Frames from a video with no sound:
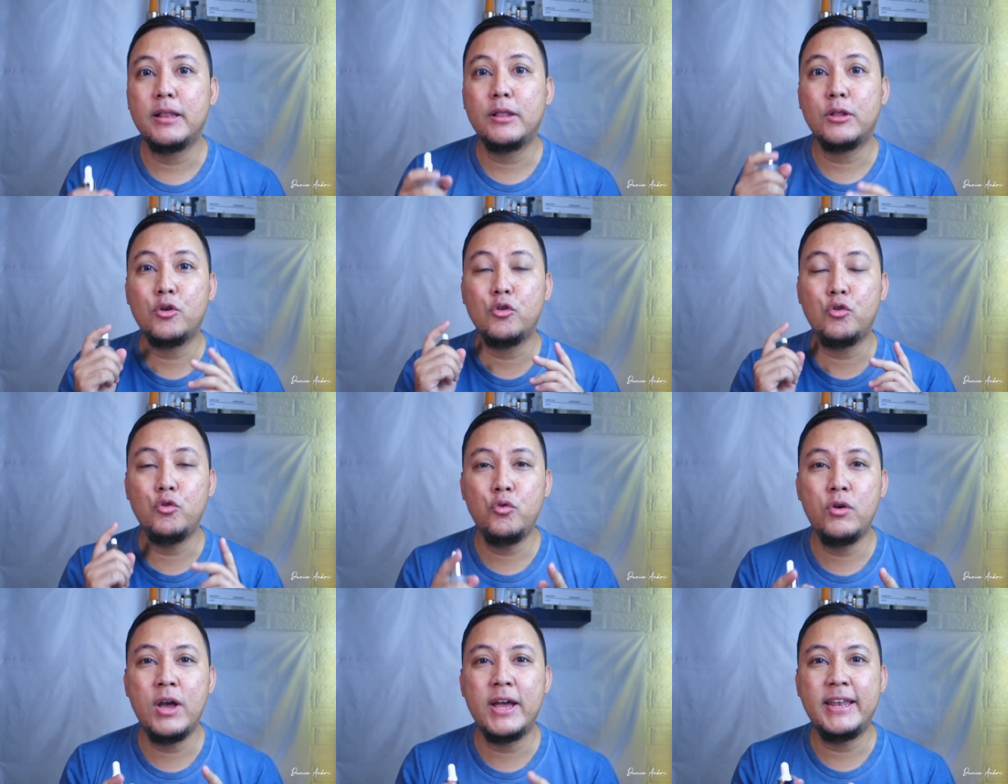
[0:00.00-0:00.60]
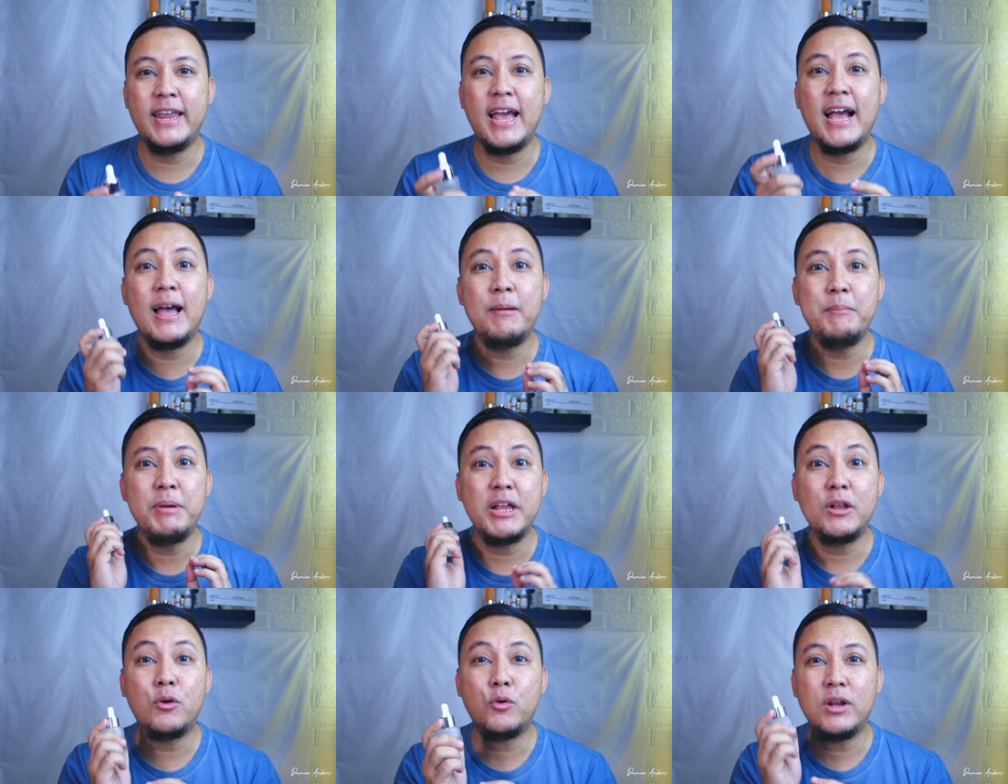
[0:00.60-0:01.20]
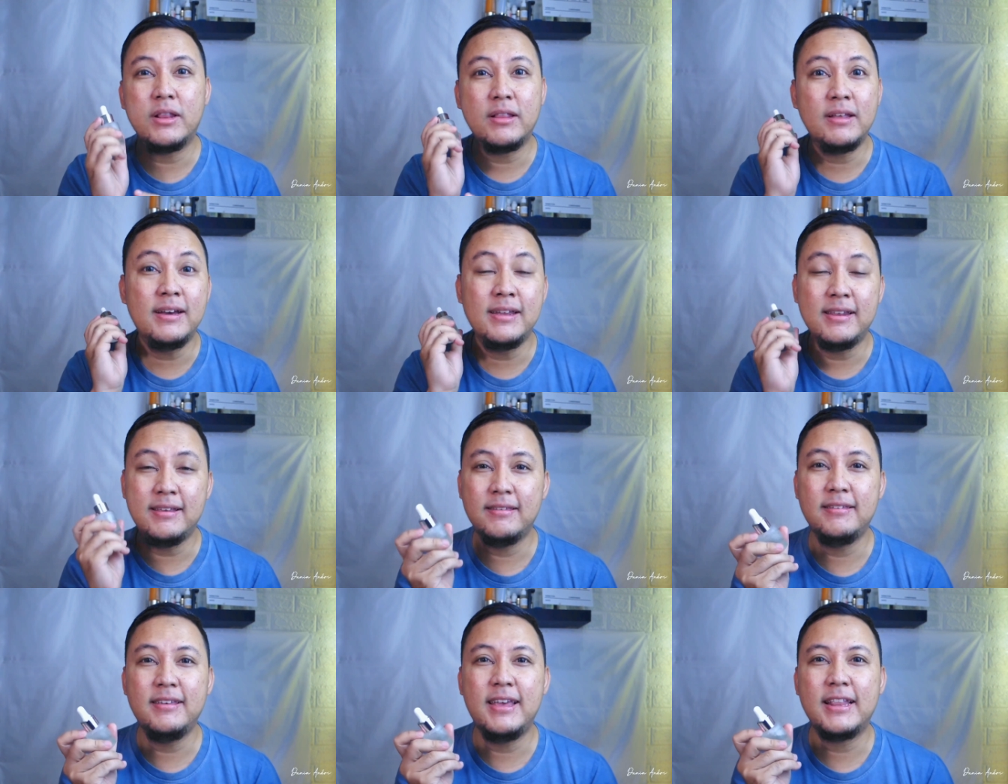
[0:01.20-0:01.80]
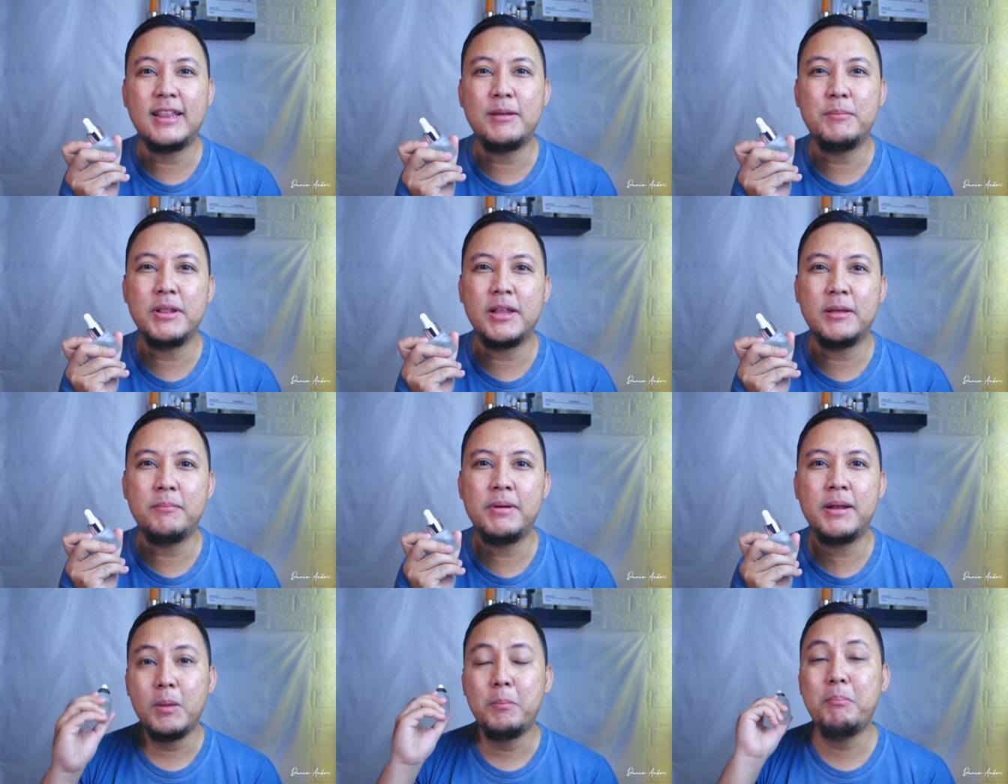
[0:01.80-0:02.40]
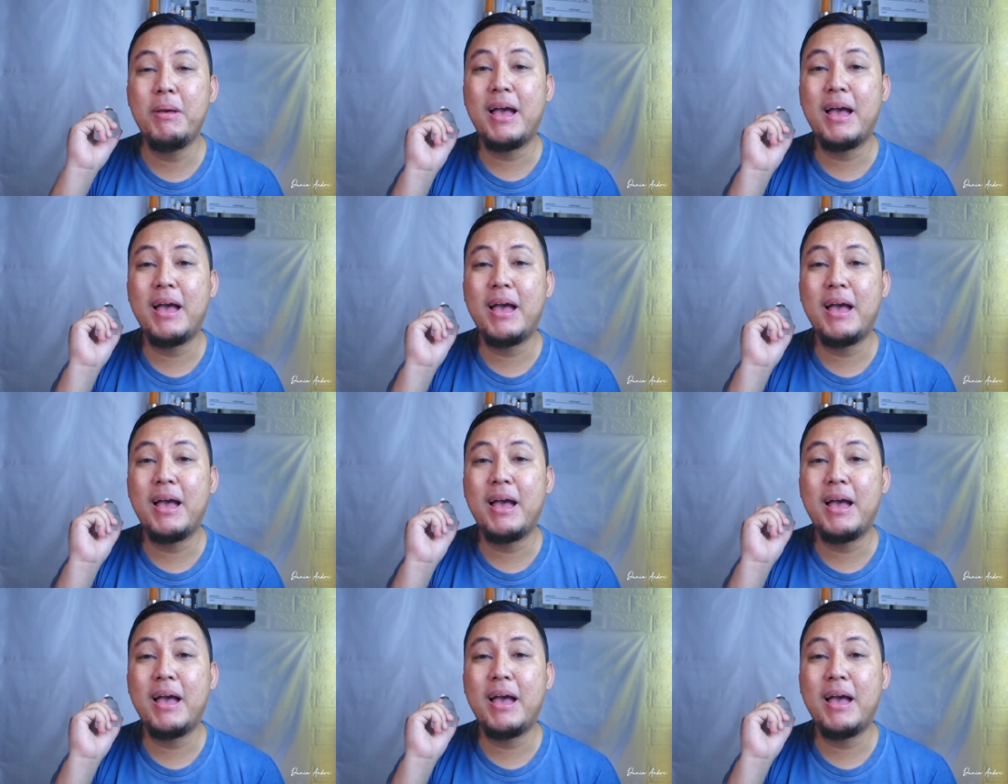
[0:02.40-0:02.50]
Terus juga dia nggak bikin kulit gerisi ya teman-teman.